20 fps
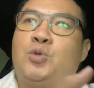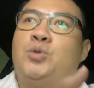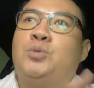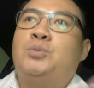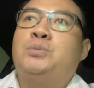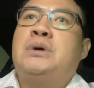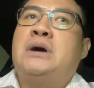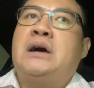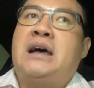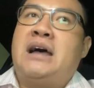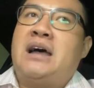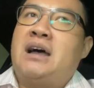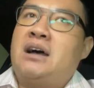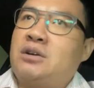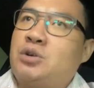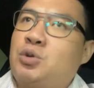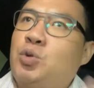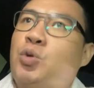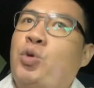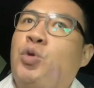ตกหลุมพรา
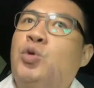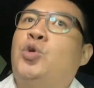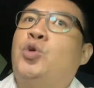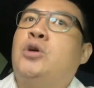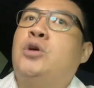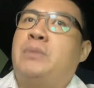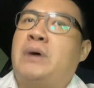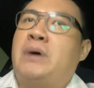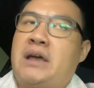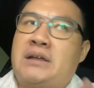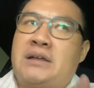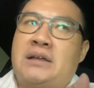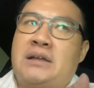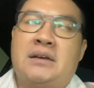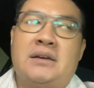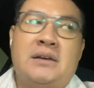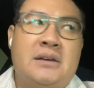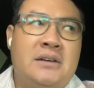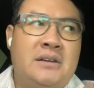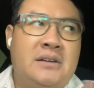งถูกลวงไป
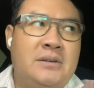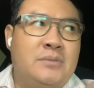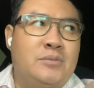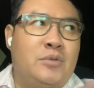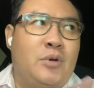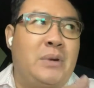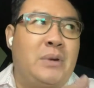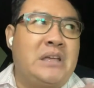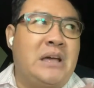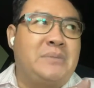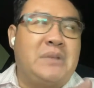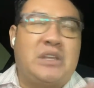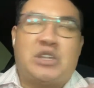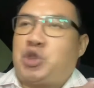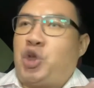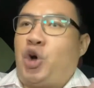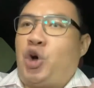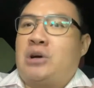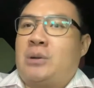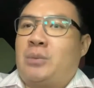เนี่ยผมพยายาม
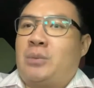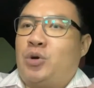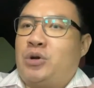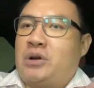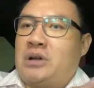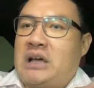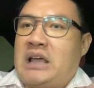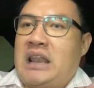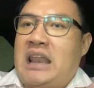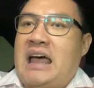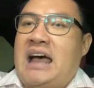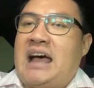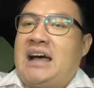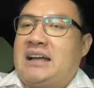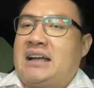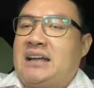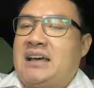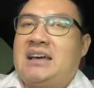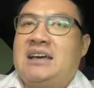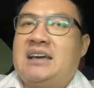ติดต่อกับคนก
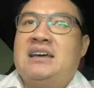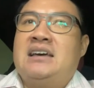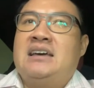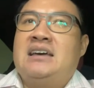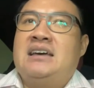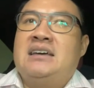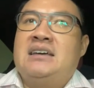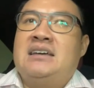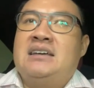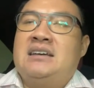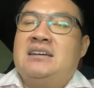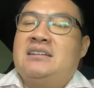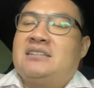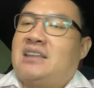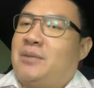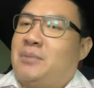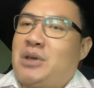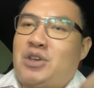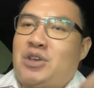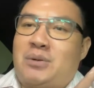ลางนะ
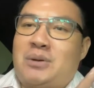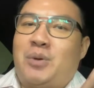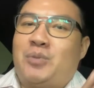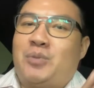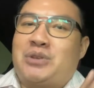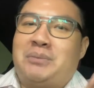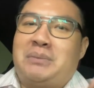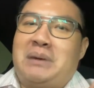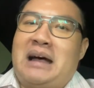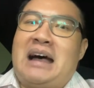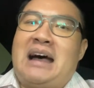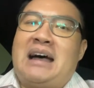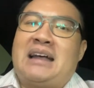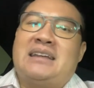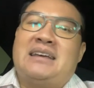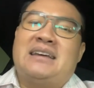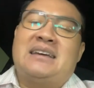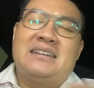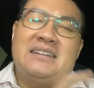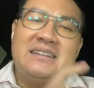แต่ไม่ยอมให้ผมสัม
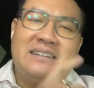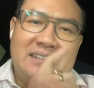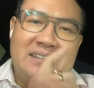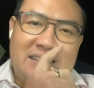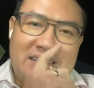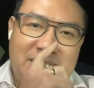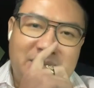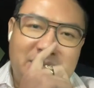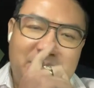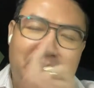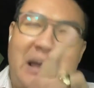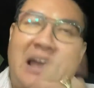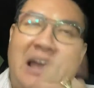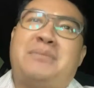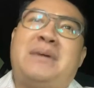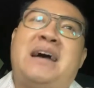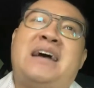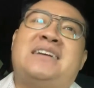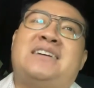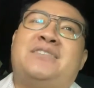ภาษณ์นะึ่งแป
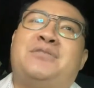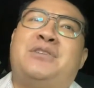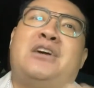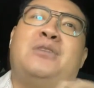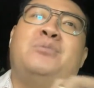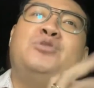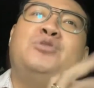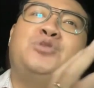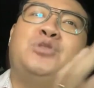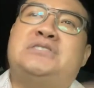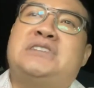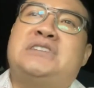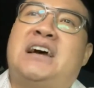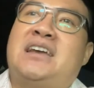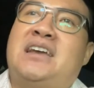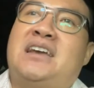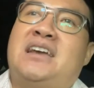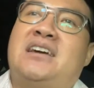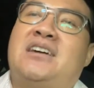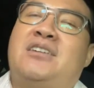ลกมากเลยว่าเขาบริสุทธิ์
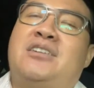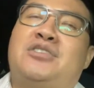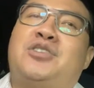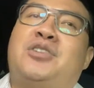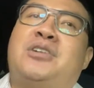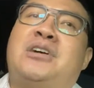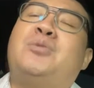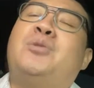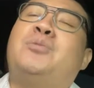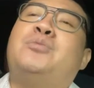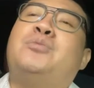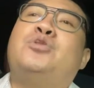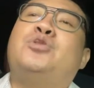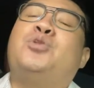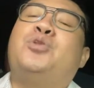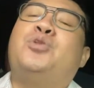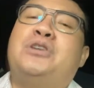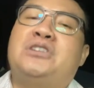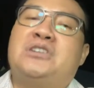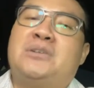ใจเองเนี่ยเขาก็ต้องให้ผม
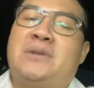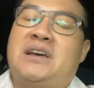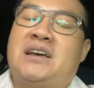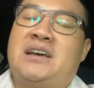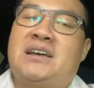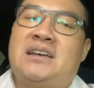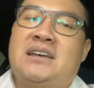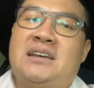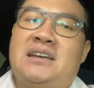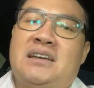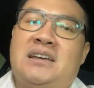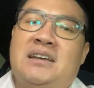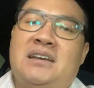พูดคุยใช่ไหม